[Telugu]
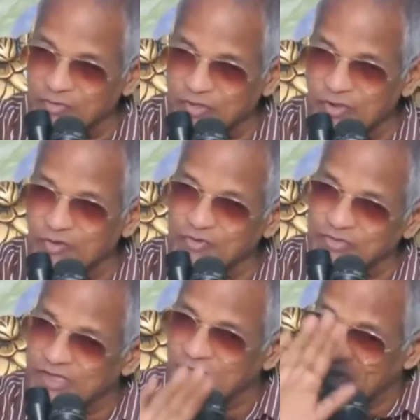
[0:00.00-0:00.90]
ఐదు వందలు
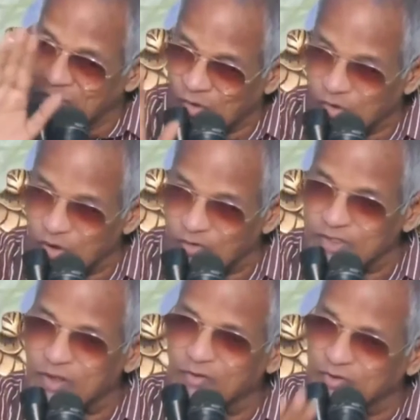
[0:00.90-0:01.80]
ఉంది రెండు
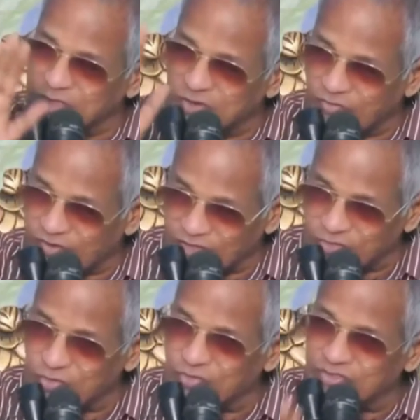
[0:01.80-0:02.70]
వందలు ఉంది
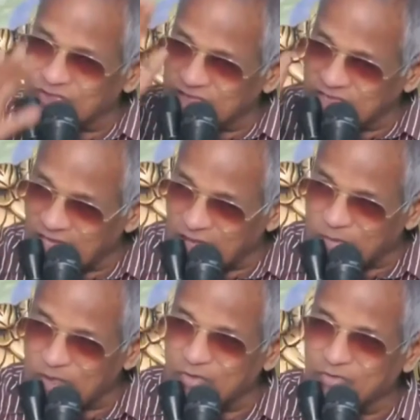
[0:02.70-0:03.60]
వంద ఉంది
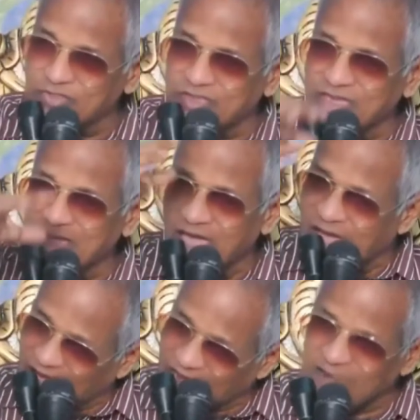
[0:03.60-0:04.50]
యాభై ఉంది
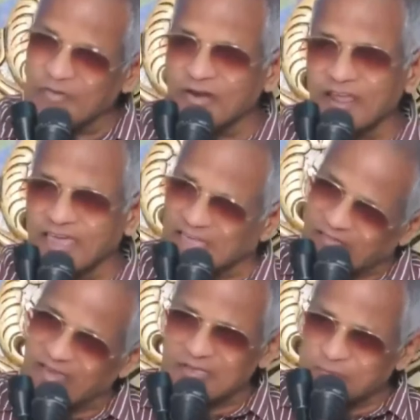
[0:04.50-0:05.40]
అన్నీ ఉన్నాయి
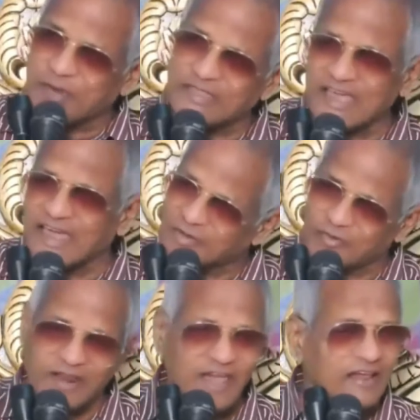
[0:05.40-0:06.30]
ఇరవై పది
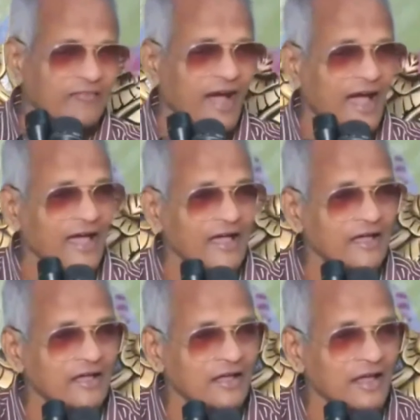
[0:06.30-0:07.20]
అన్నీ ఉన్నాయి లేవా
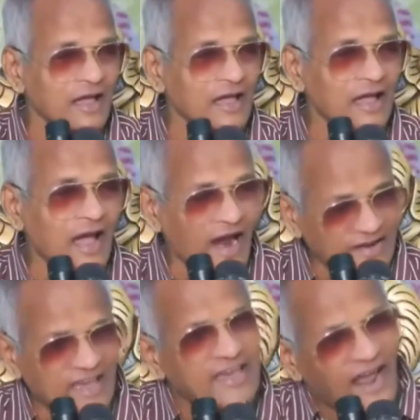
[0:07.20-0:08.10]

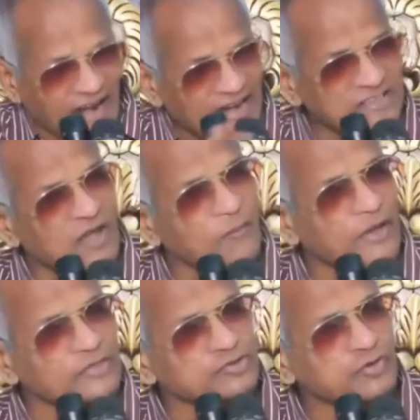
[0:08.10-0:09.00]
ఆ దగ్గర అన్నీ
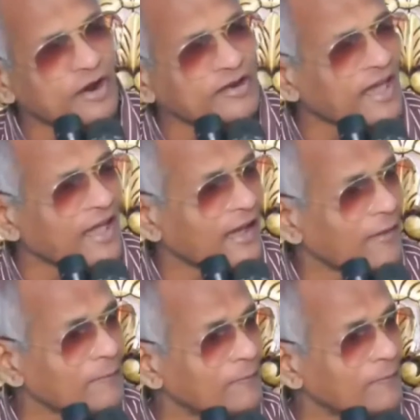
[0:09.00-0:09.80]
సంపాదించుకున్నట్టే